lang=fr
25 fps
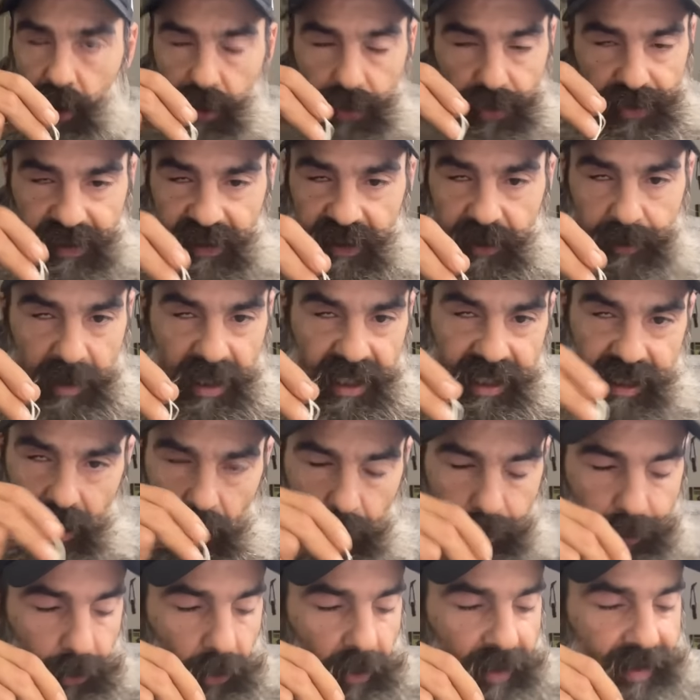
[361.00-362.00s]
ce que je vous ai expliqué
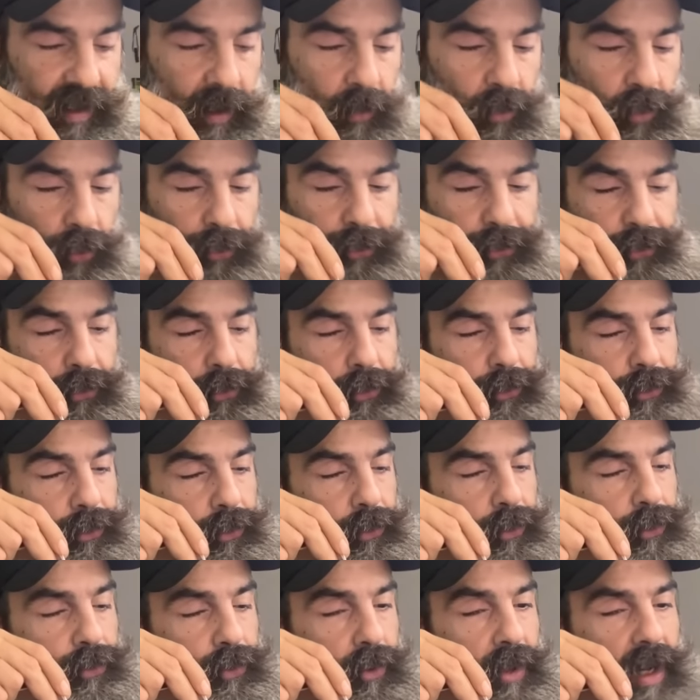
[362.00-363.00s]
un peu en amont du
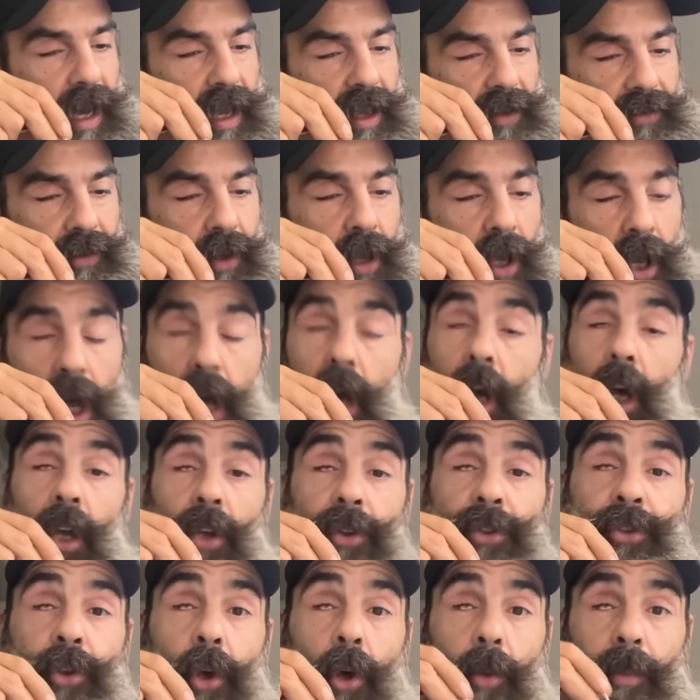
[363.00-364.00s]
live.
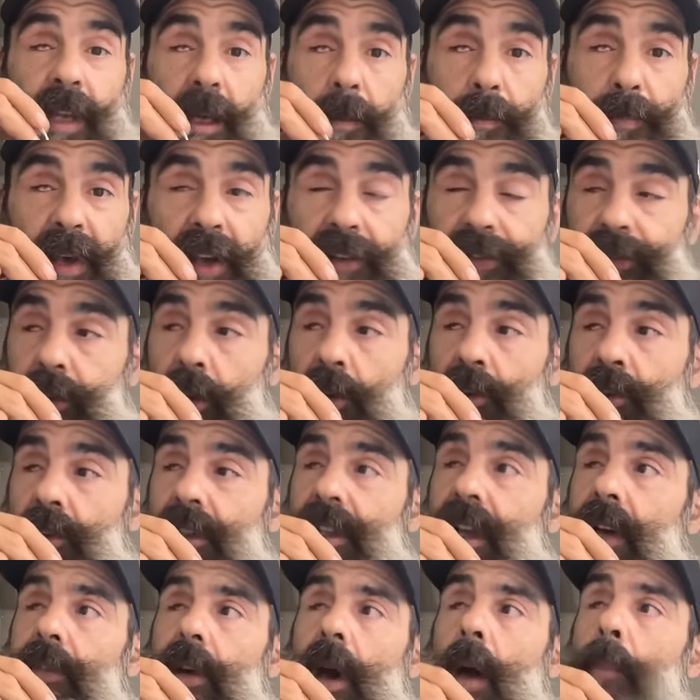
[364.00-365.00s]
2000 personnes. Il y
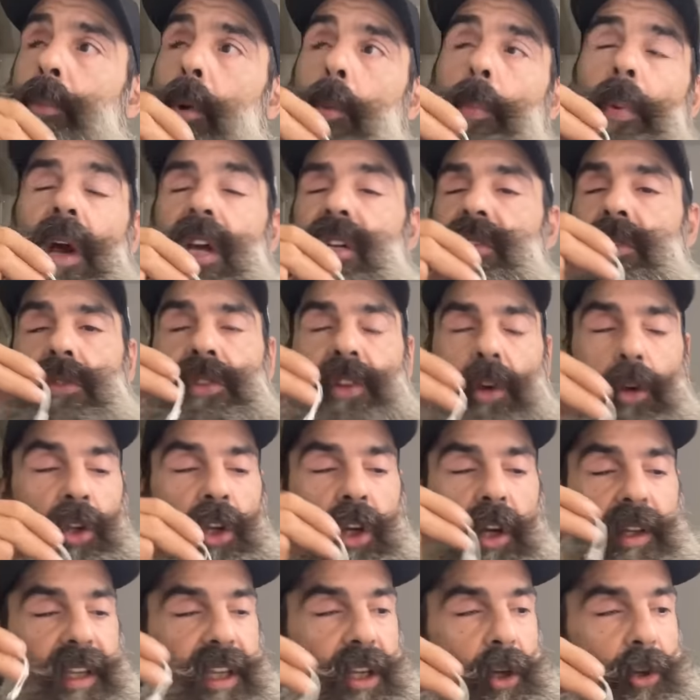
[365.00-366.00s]
en avait à peu près, je vais vous dire
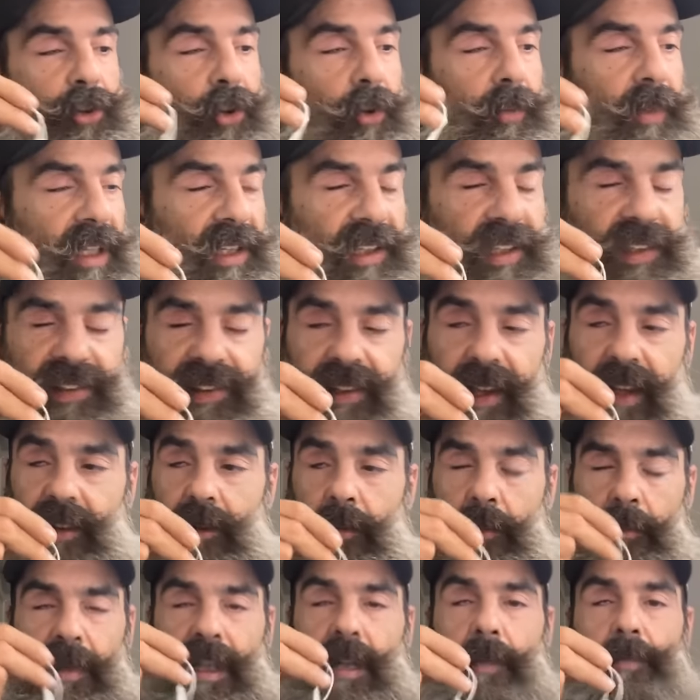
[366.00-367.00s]
une connerie, en
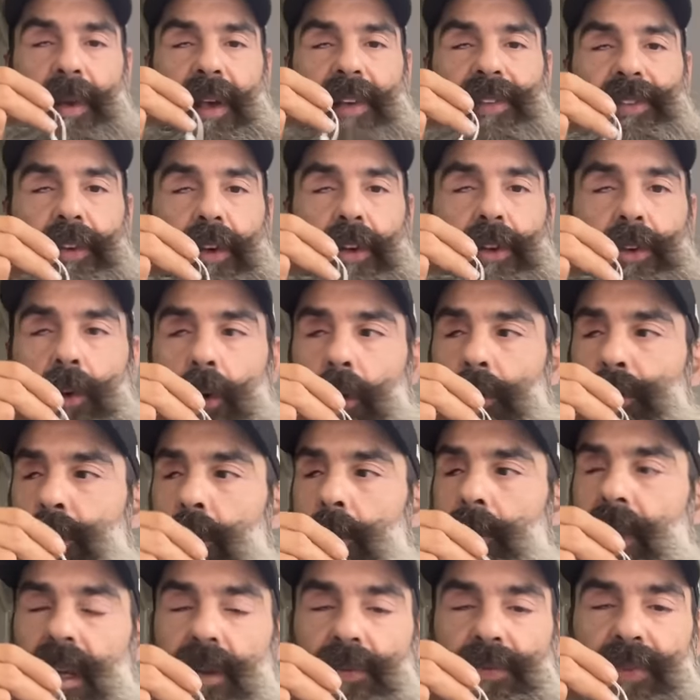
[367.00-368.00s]
2017, 1000 personnes. En
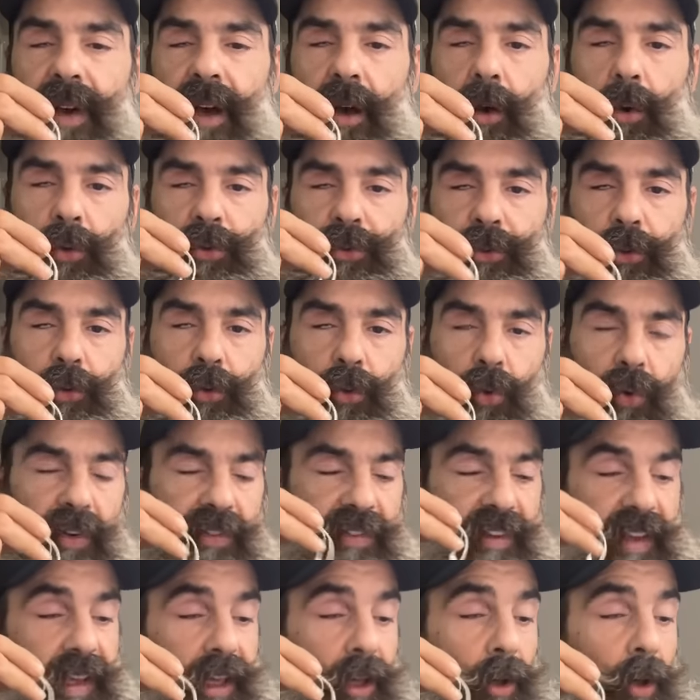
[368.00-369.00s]
2020, on se retrouve
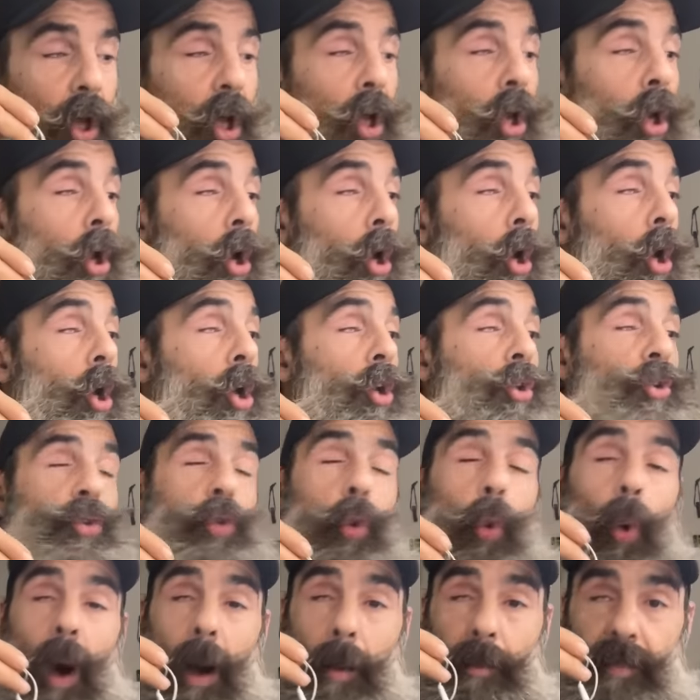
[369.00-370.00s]
avec
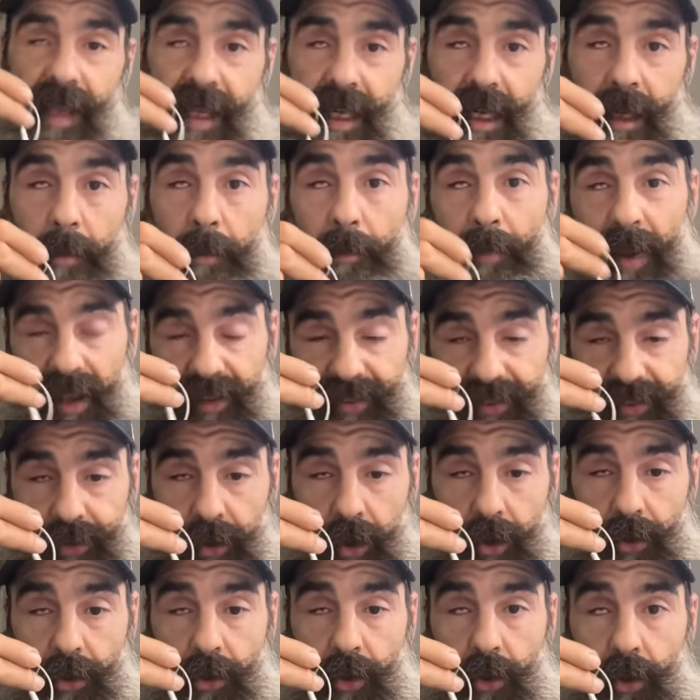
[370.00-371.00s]
3000
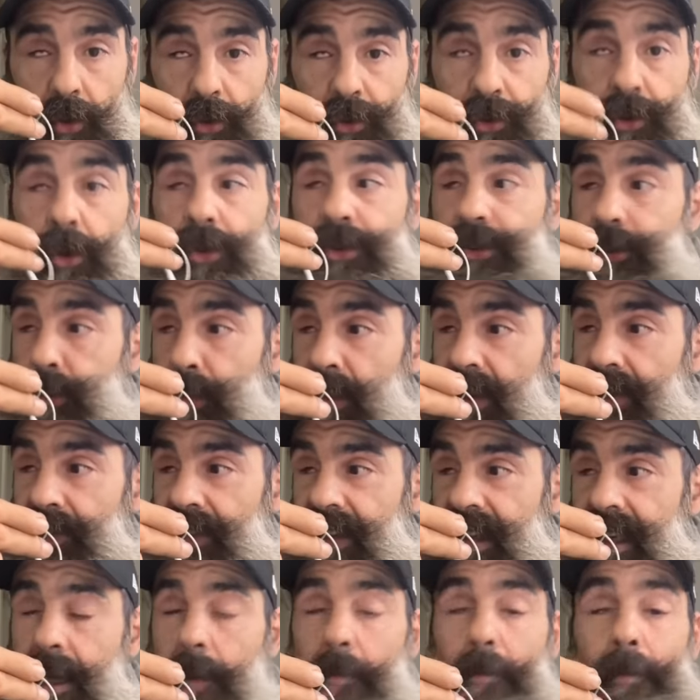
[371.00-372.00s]
personnes de
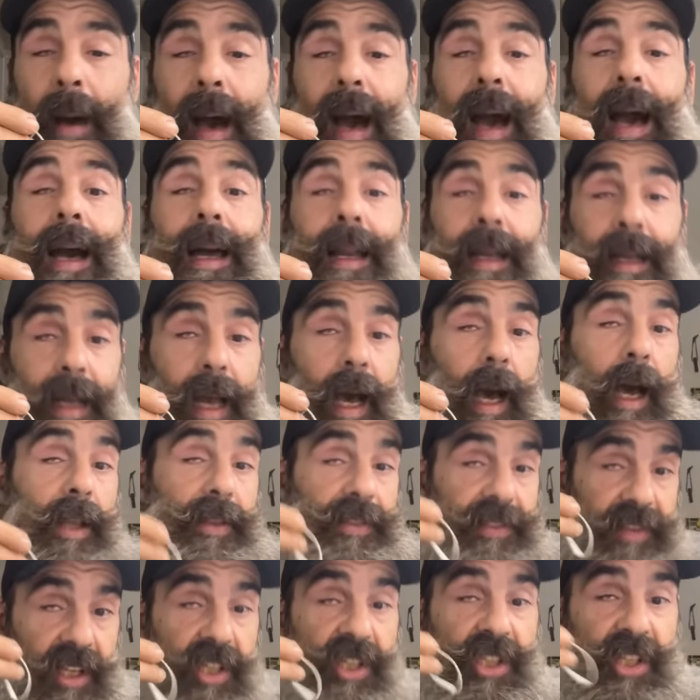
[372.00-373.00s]
suivi par
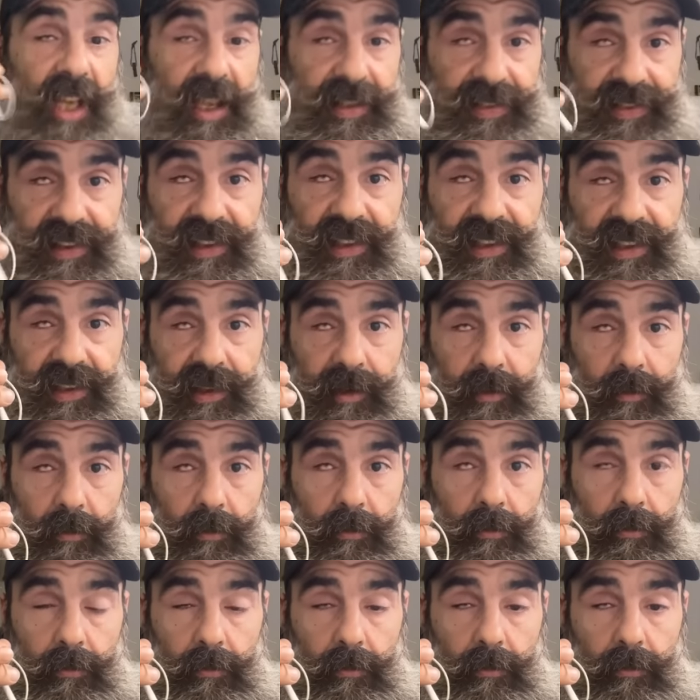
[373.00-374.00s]
la DGSI.
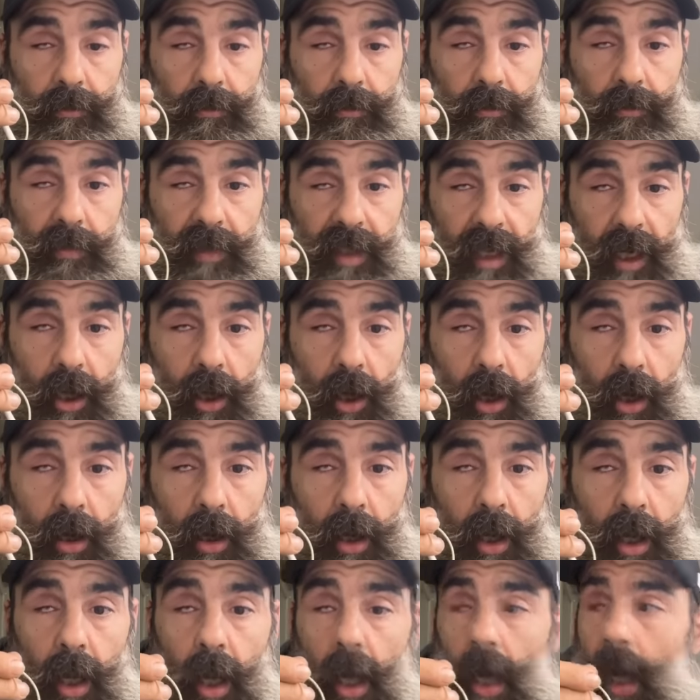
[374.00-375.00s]

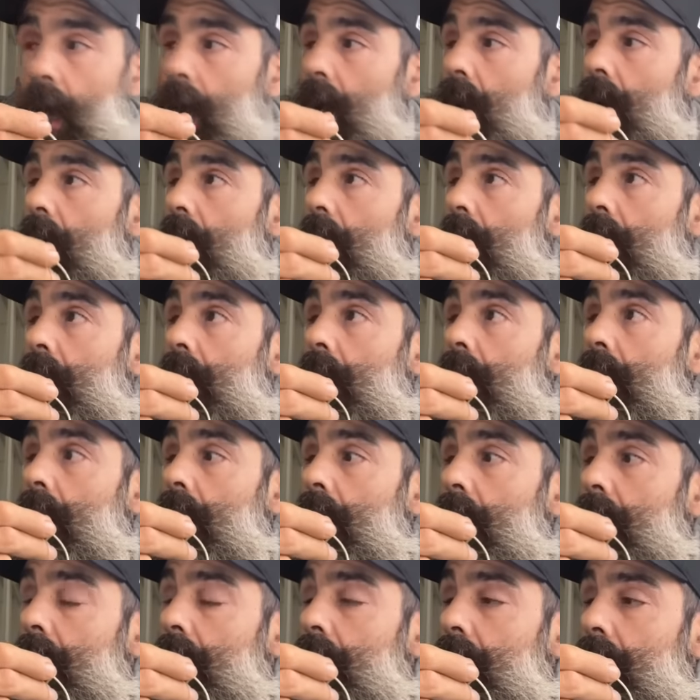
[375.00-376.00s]
D'accord
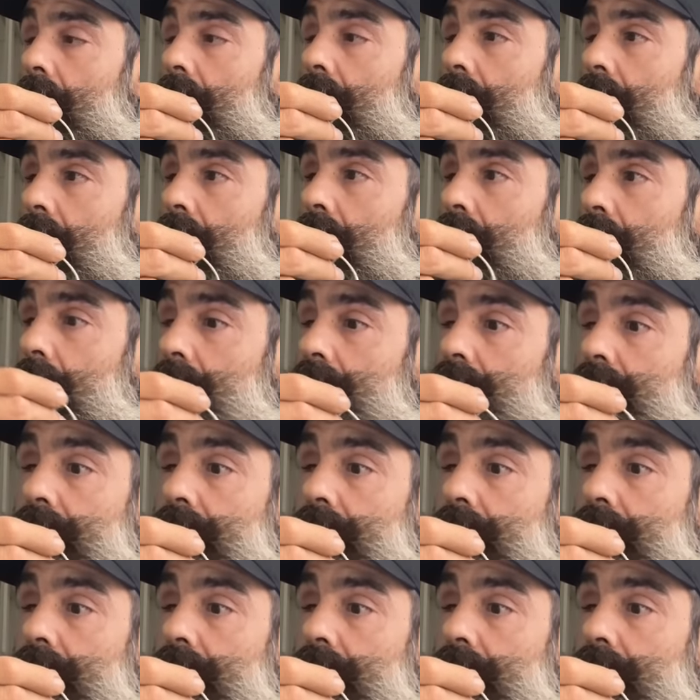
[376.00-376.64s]
euh,